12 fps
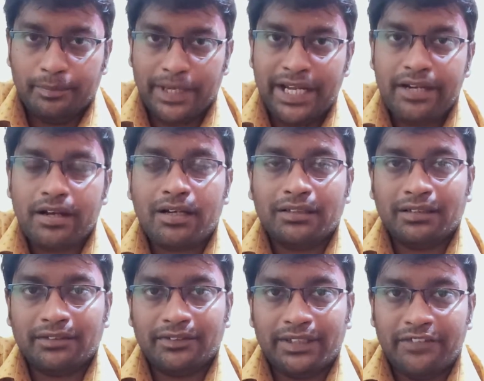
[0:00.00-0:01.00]
மெயினாக அந்த
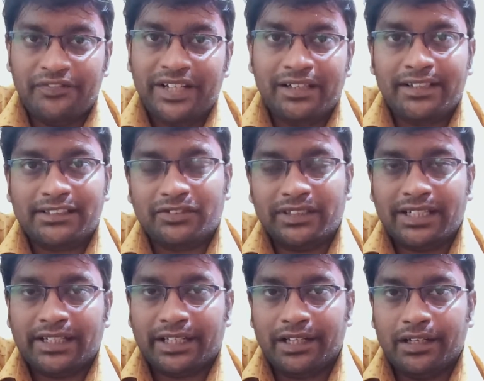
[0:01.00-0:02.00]
டிஃபிகல்ட்டிஸ் வந்து
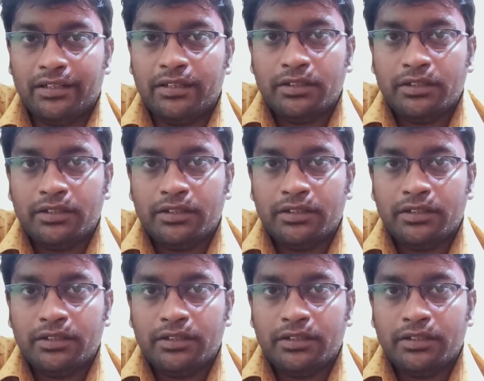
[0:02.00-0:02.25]
எனக்கு இல்லை